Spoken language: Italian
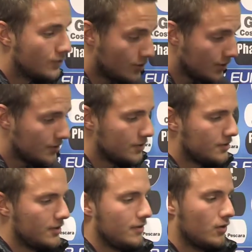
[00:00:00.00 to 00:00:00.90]
Sì, sì,
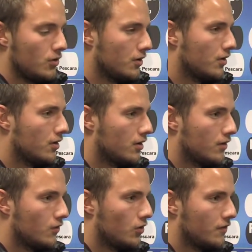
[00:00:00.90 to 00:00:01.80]
sì, voglio,
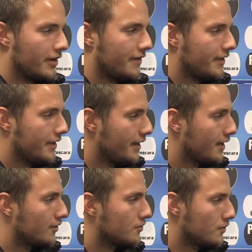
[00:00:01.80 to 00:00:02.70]
voglio fare
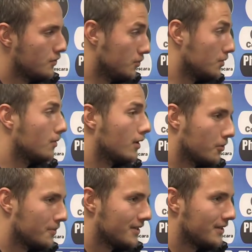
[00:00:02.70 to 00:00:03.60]
vedere che non sono venuto qua, come hai